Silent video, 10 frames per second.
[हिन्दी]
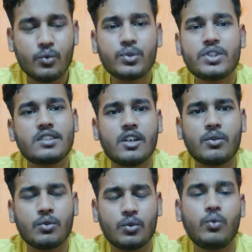कोशिश
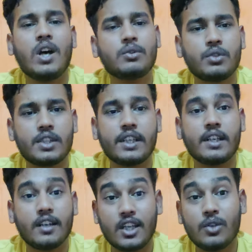करो हुआ तो ठीक
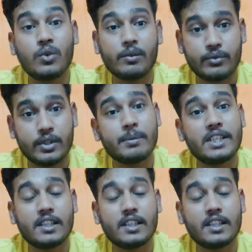है नहीं हुआ फिर भी